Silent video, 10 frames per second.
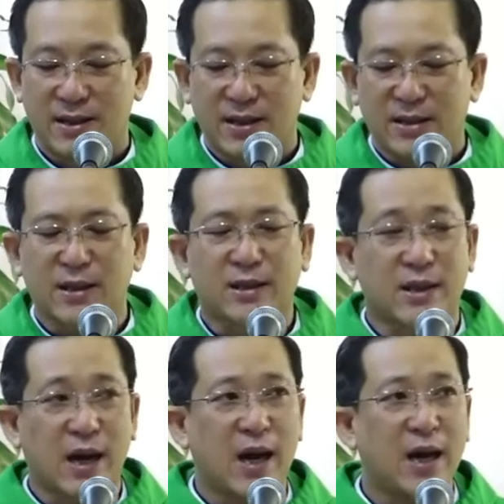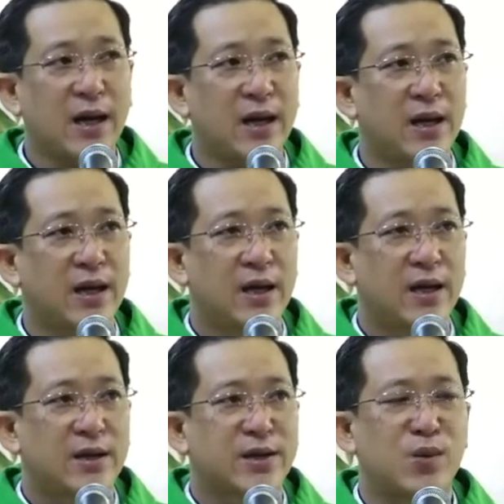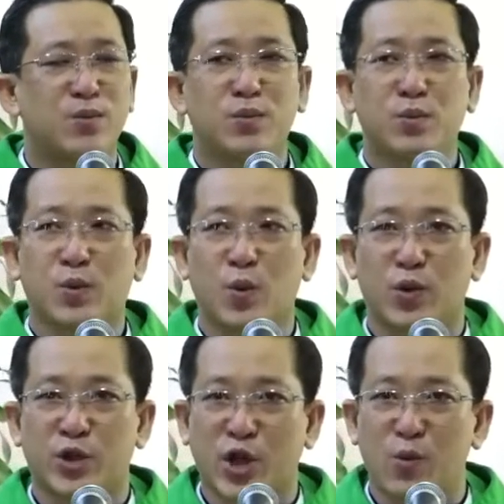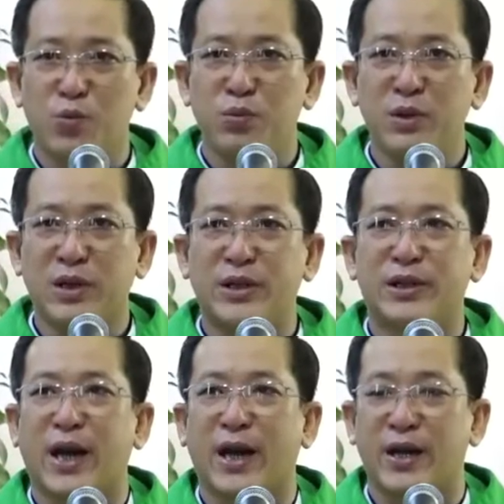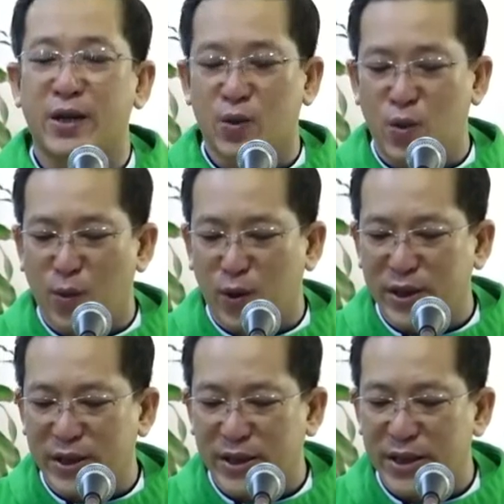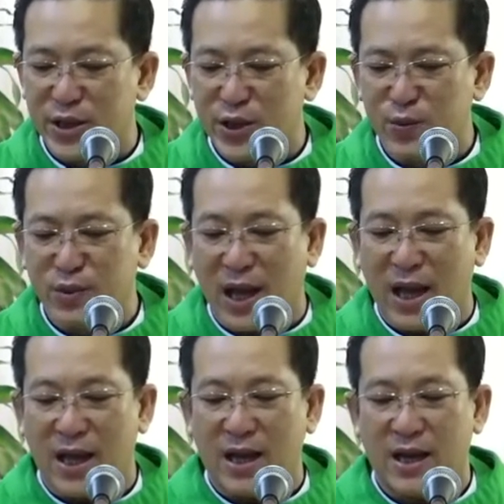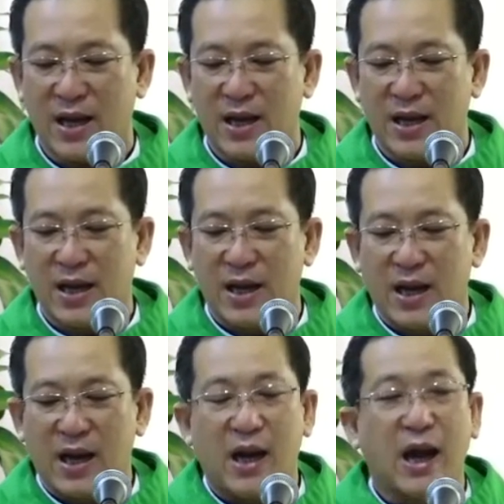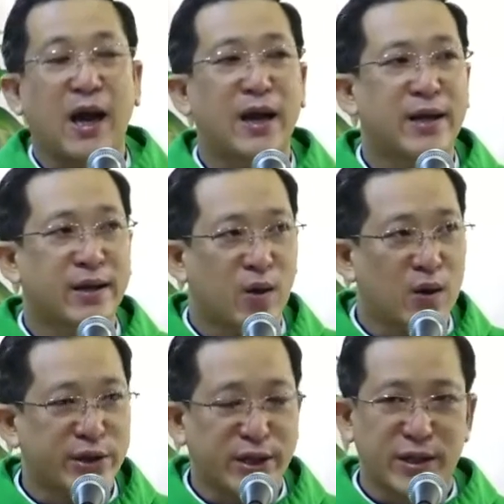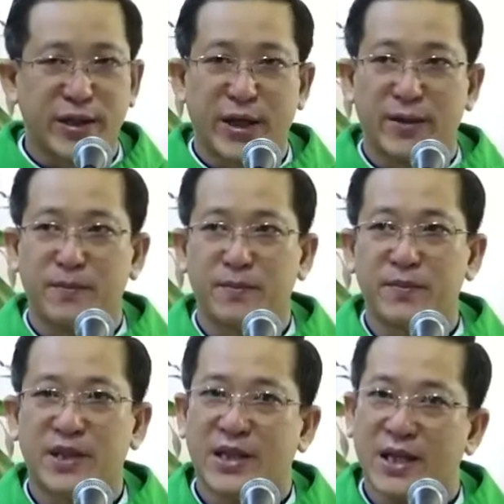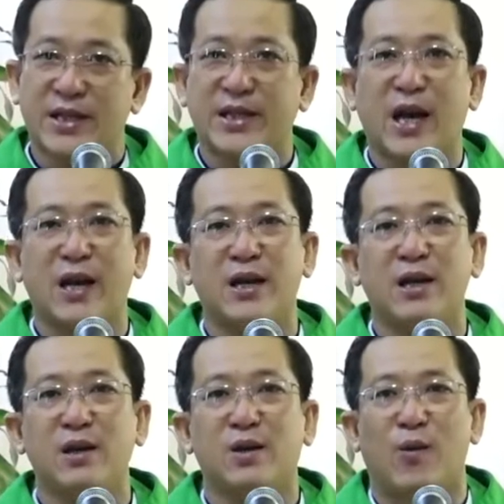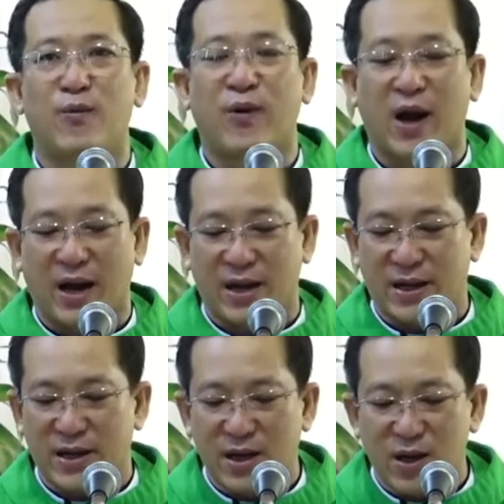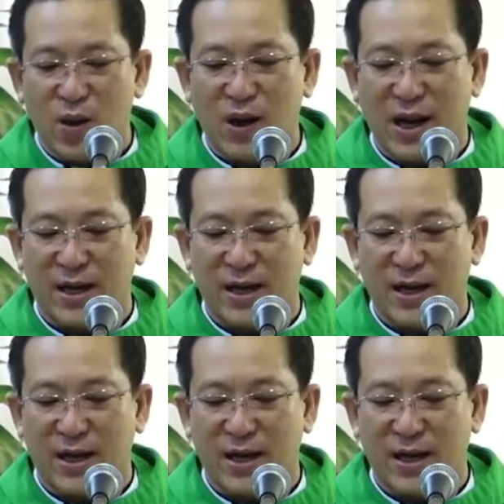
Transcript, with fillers: Thật ra trong cuộc sống thường ngày của mỗi người chúng ta, ai có trách nhiệm chắc chắn cũng phải lo lắng.